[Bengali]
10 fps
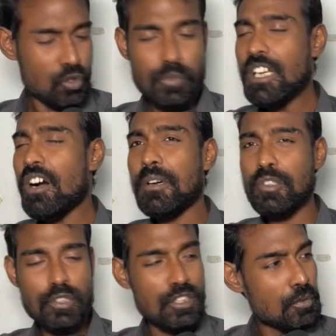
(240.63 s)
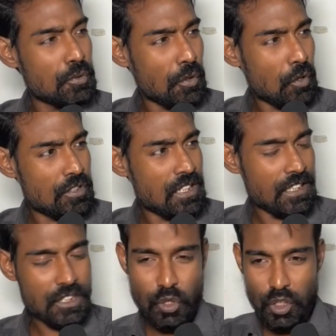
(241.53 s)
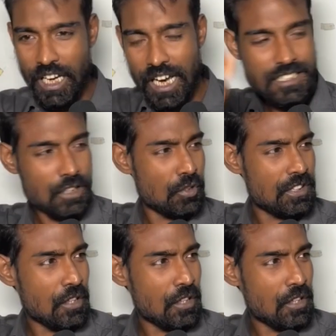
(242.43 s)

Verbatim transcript: তুমি যাও আমার দক্ষিণ চব্বিশ পরগনা জেলাতে চটা রাস্তা ধরে